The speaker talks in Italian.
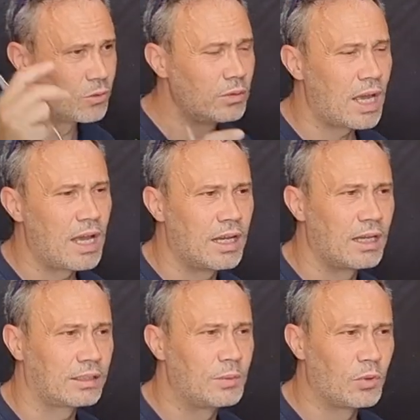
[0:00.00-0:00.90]

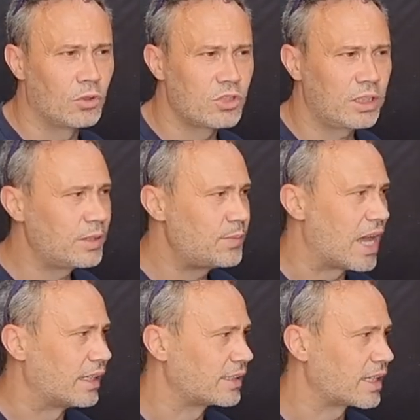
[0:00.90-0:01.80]
una tipologia di
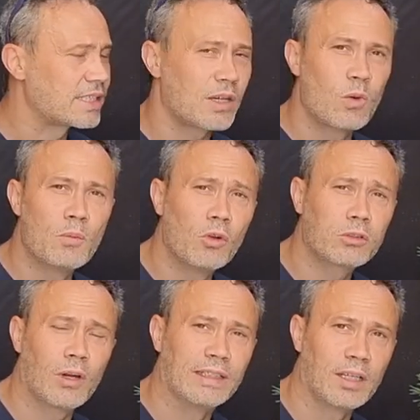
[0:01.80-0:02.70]
pianta che segue
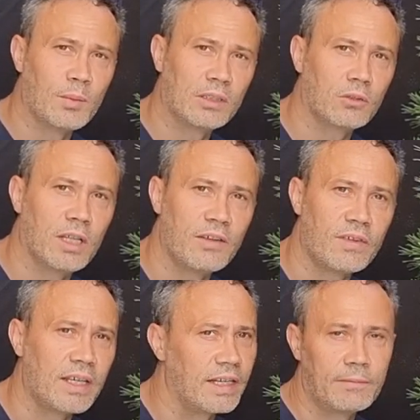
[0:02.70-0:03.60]
molto l'andamento
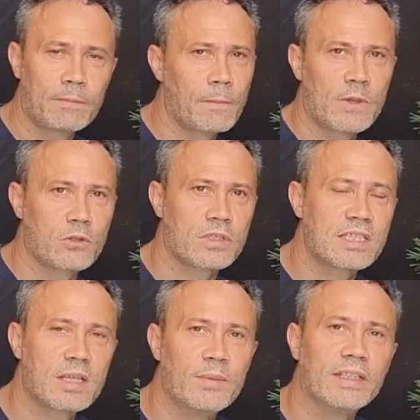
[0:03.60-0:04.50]
delle vene.
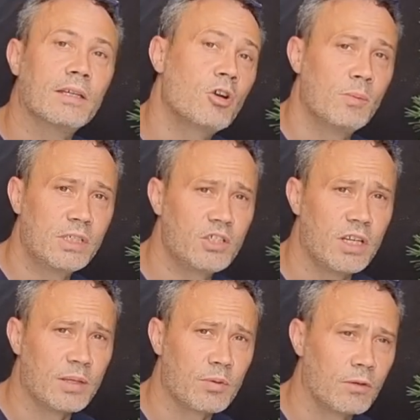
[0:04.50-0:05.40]
Sostanzialmente come il
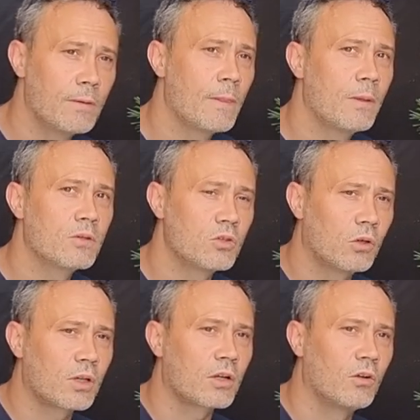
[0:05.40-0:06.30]
ginepro,
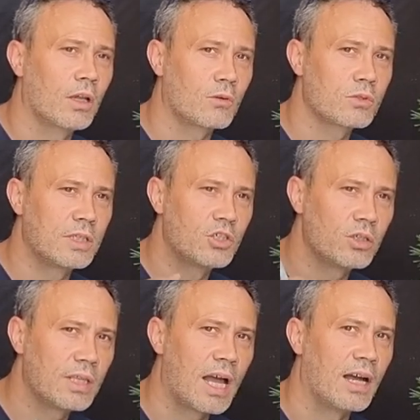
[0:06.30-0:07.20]
solo che con la
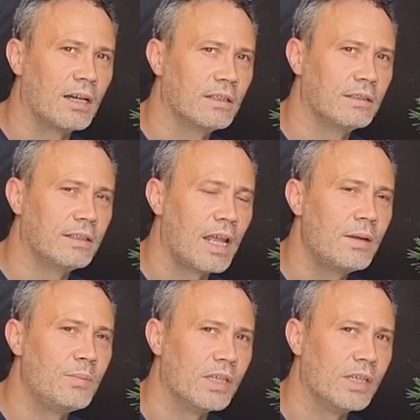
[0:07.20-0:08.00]
rusticità del